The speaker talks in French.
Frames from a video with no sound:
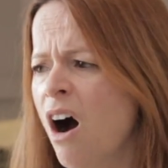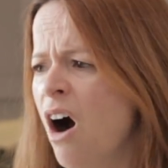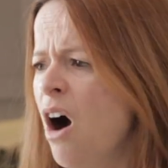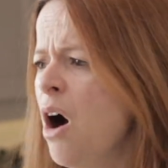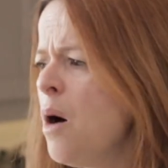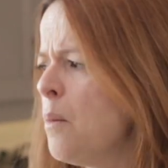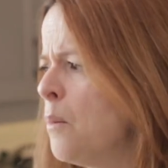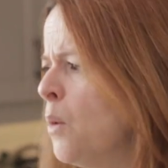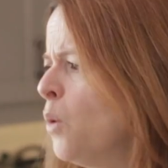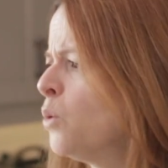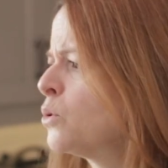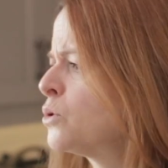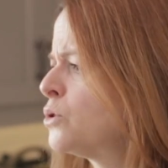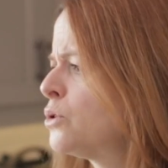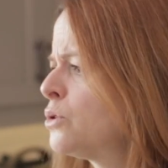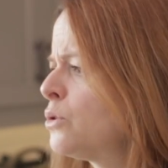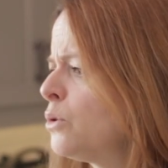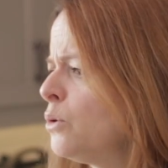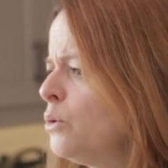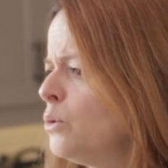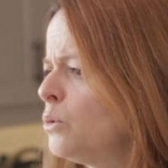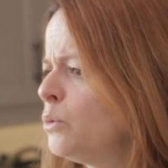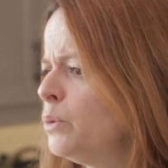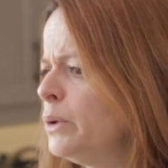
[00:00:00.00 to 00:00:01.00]
Oh mon
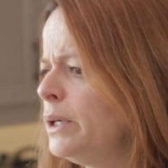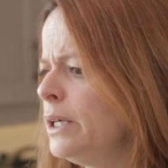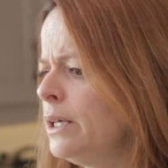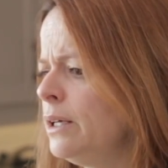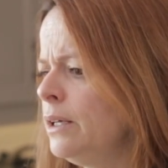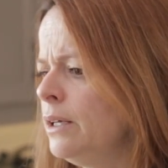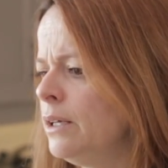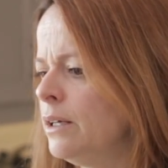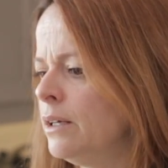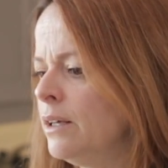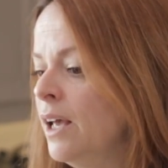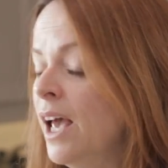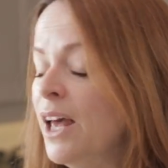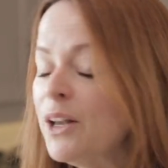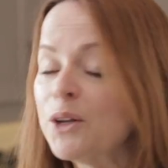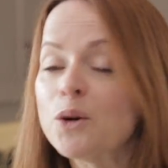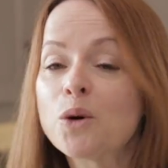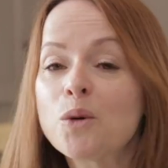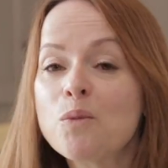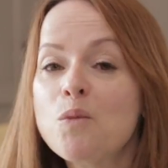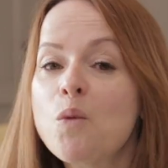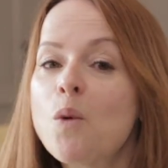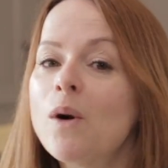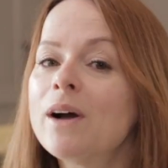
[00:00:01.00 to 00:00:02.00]
Dieu, oui!
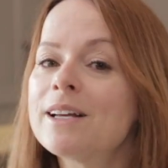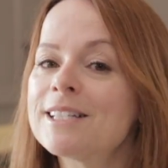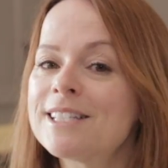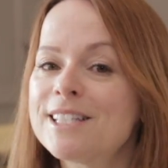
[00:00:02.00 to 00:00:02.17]
Donc, moi,